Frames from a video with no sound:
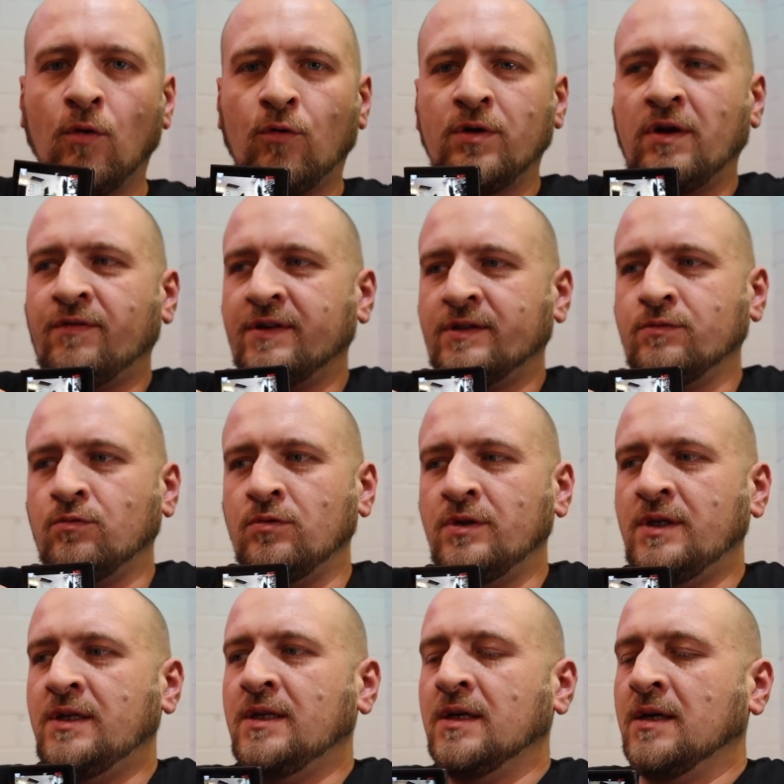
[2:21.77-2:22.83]
oder
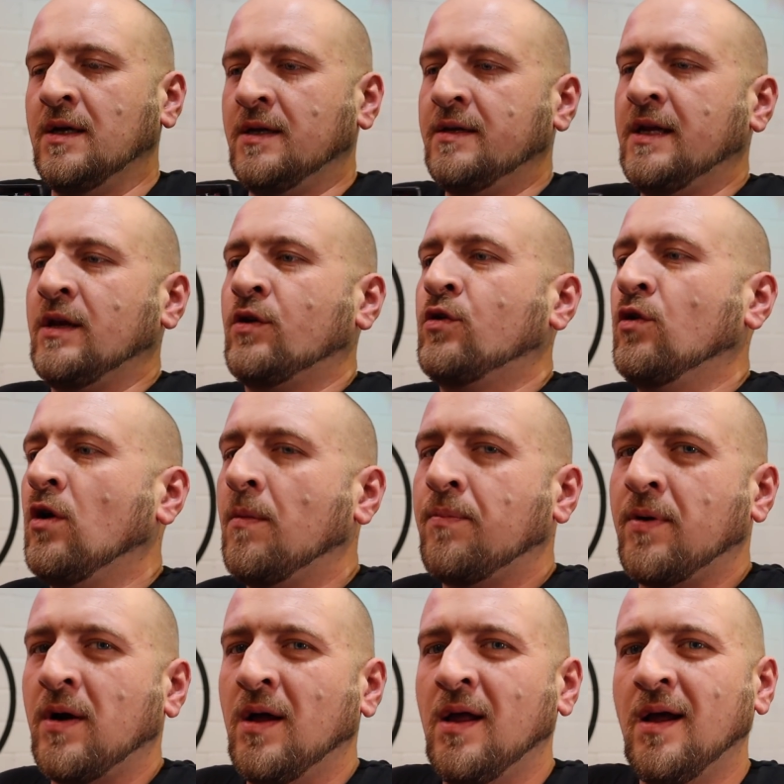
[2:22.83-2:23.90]
versuchen hier den
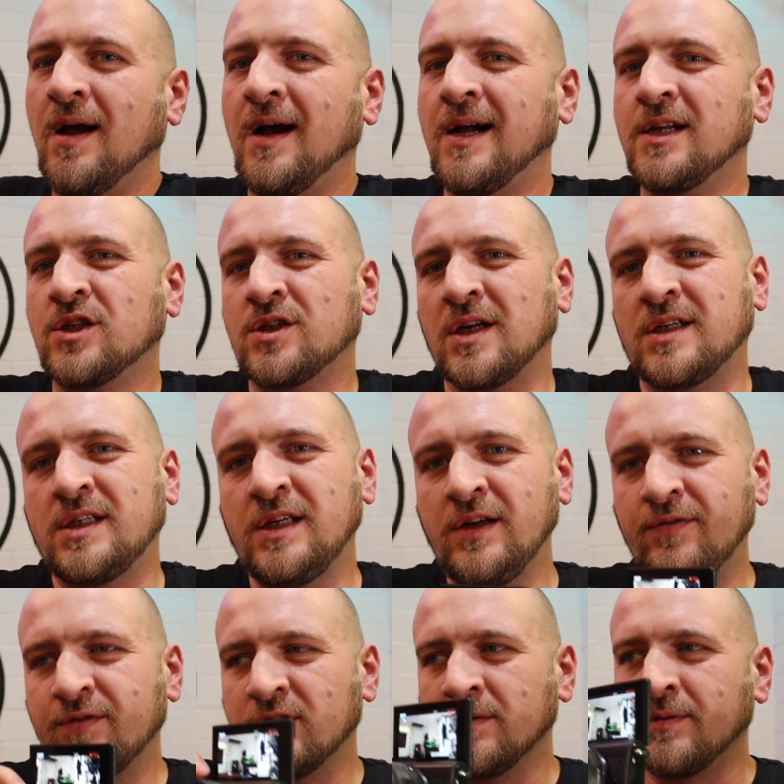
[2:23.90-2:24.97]
Körper als
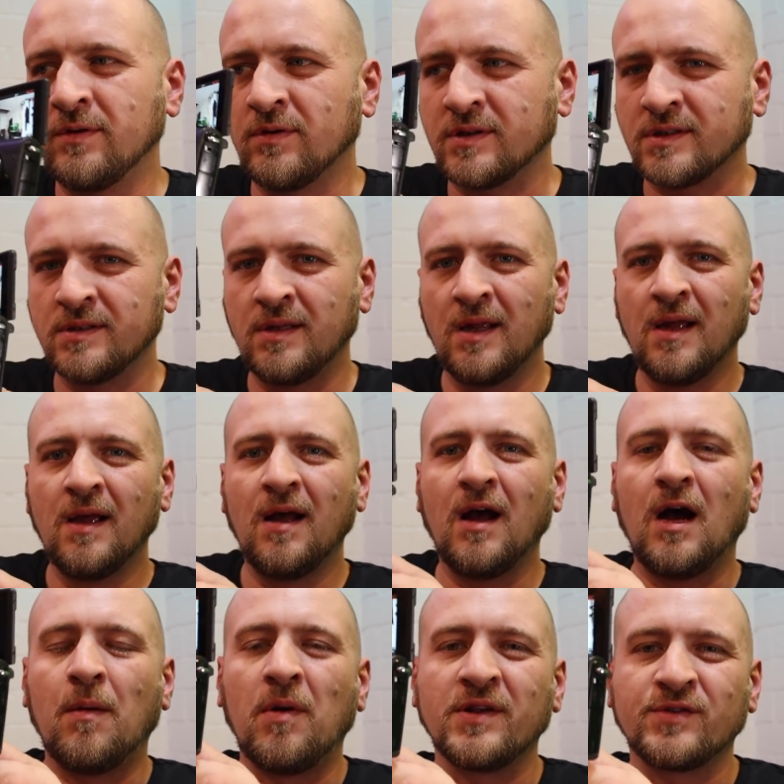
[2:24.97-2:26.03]
Stativ zu benutzen
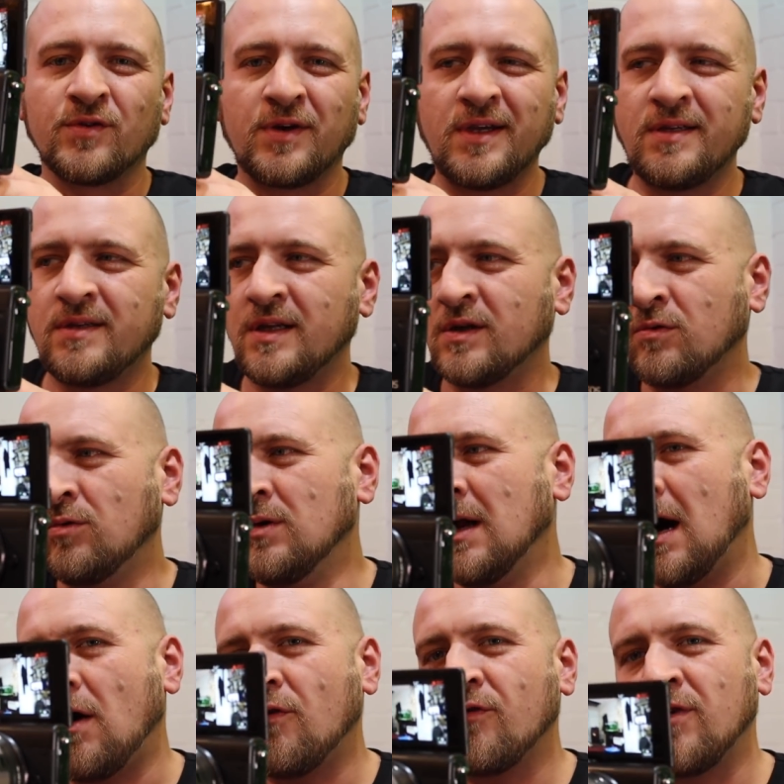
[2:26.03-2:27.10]
aber so richtig
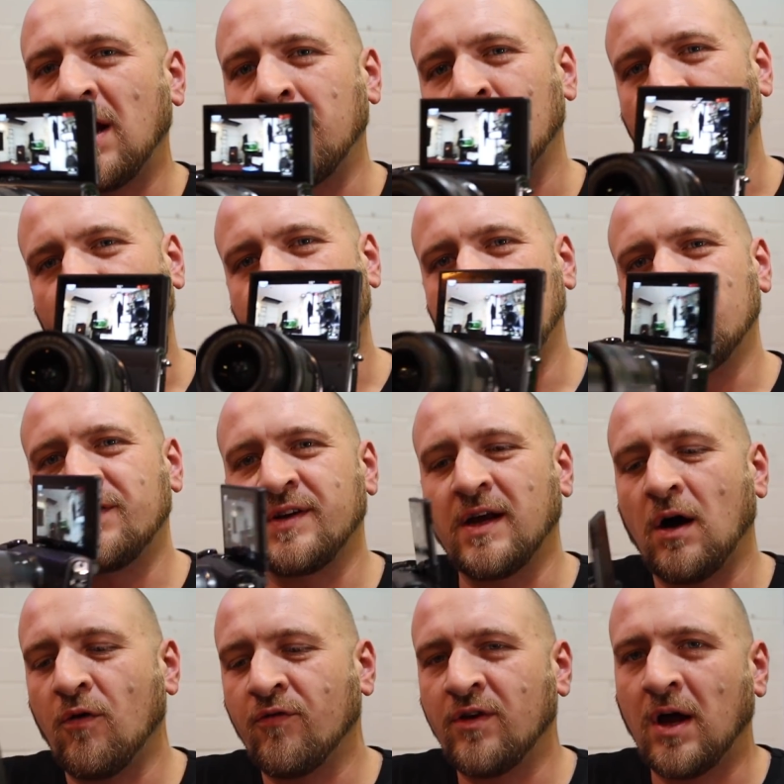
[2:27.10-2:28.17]
coole Aufnahmen oder
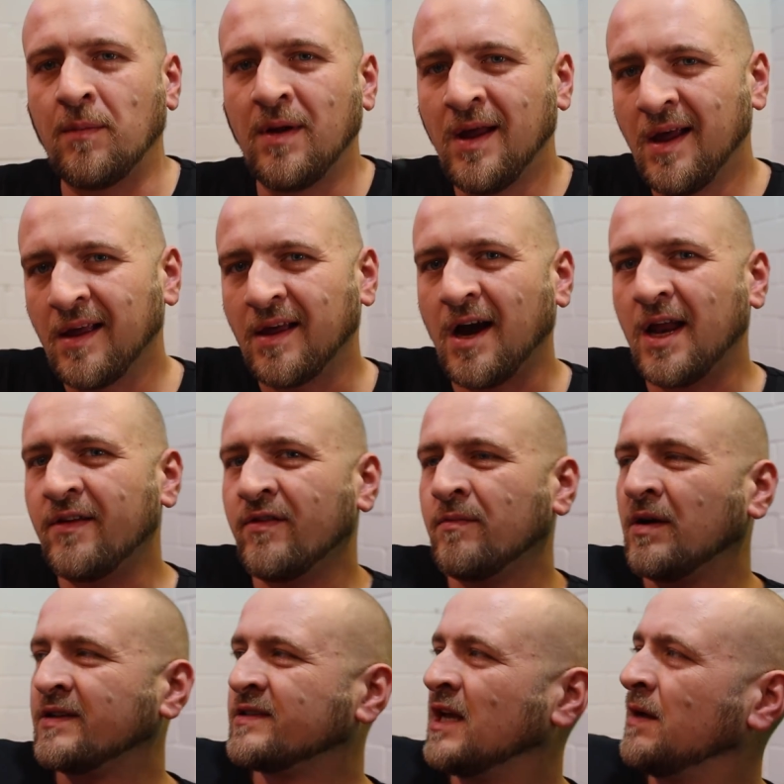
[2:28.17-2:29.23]
flüssige Aufnahmen, gerade wenn
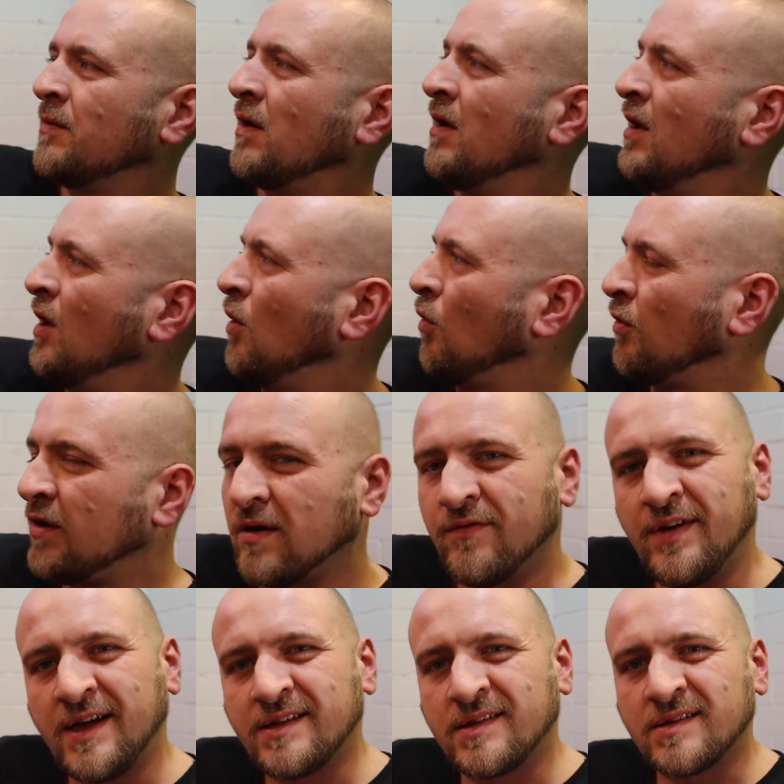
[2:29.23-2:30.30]
man selber
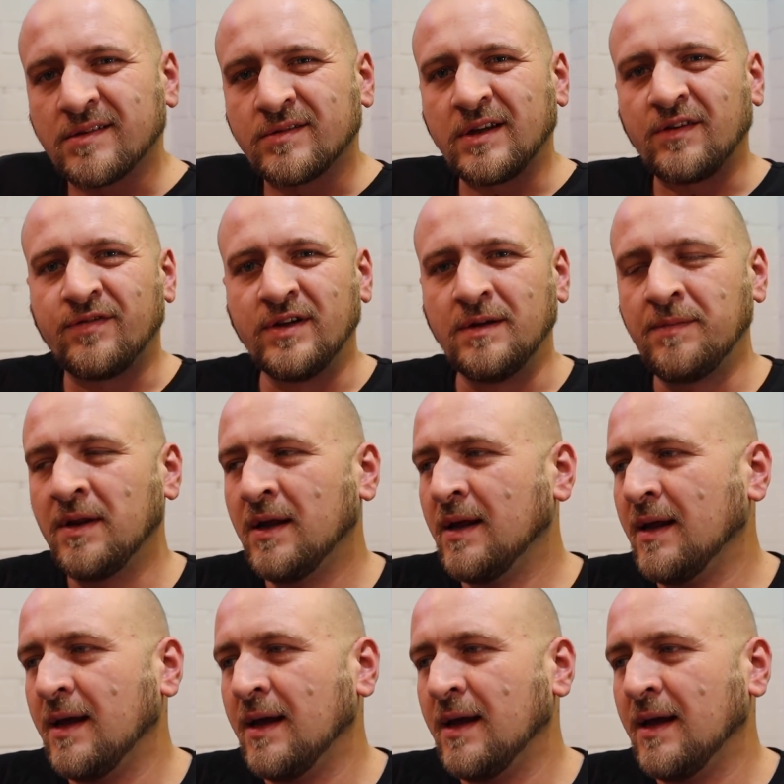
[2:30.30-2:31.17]
unterwegs ist und sich filmt,